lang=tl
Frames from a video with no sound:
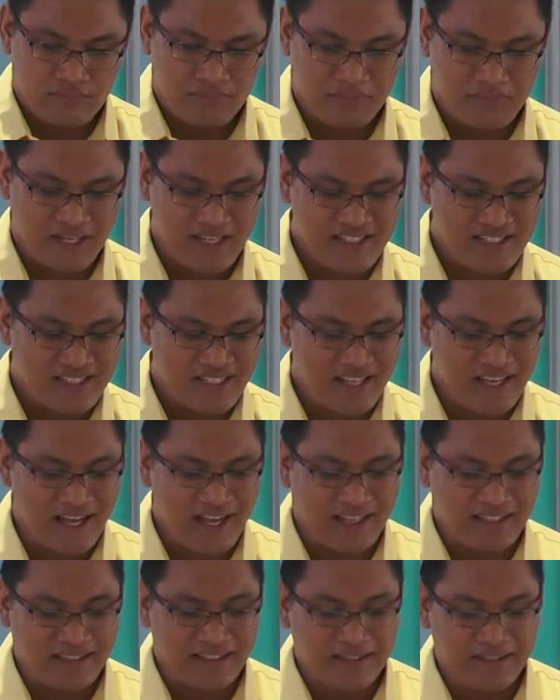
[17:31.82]
Praise
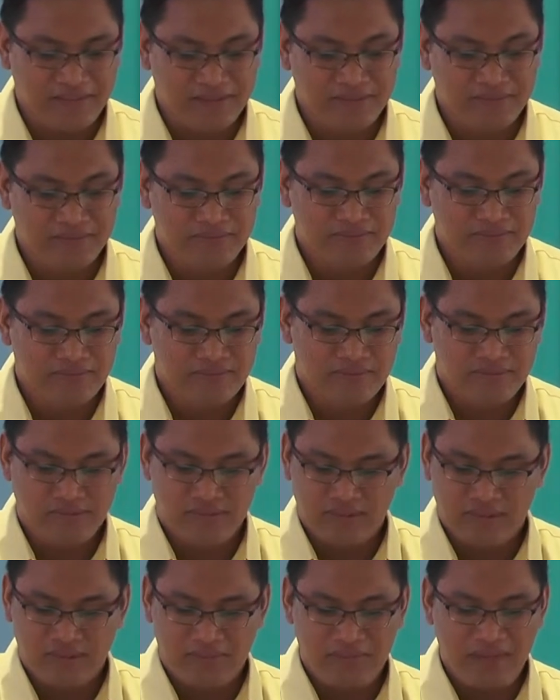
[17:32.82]
God.
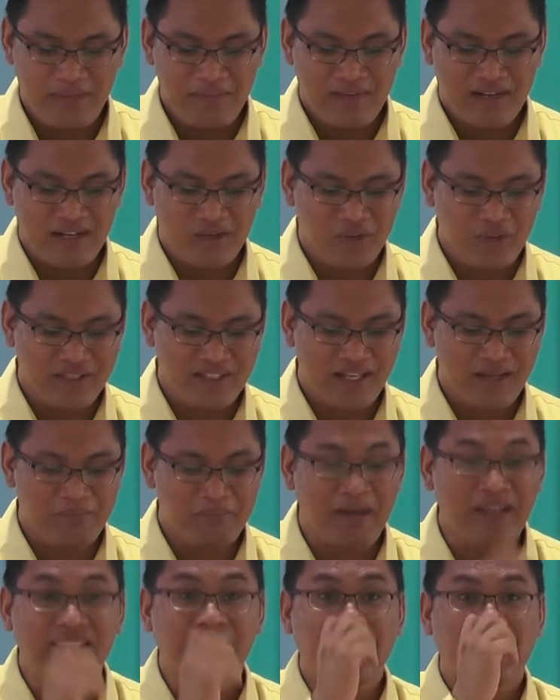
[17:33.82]
May mga kwanyan,
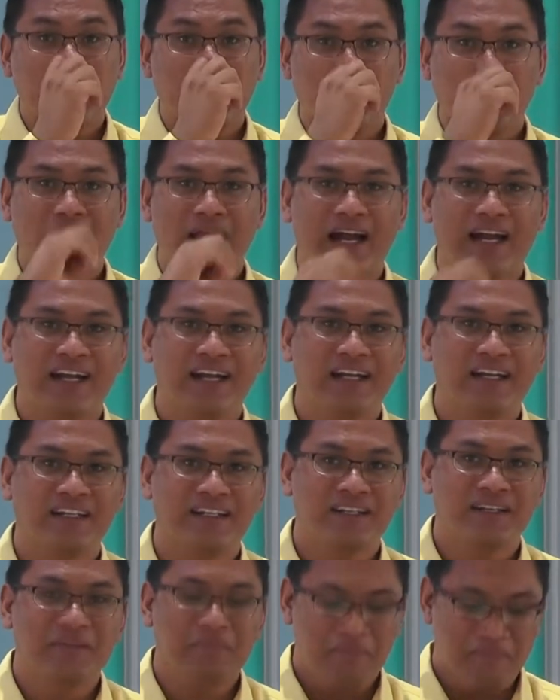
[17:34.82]
particular
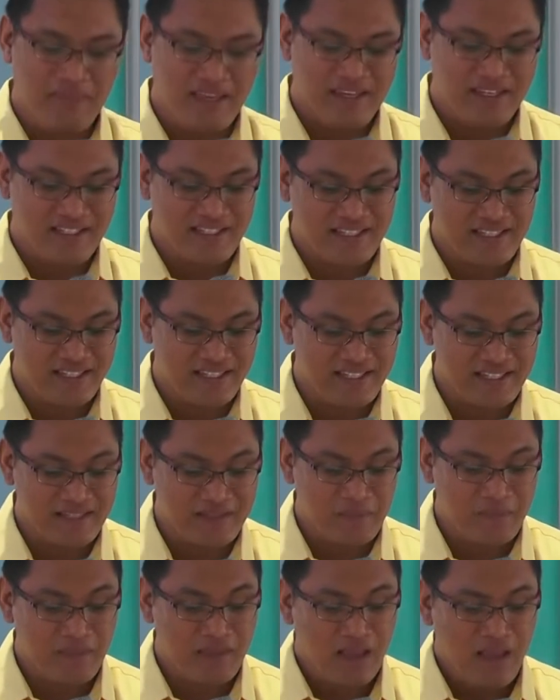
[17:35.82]
ministries.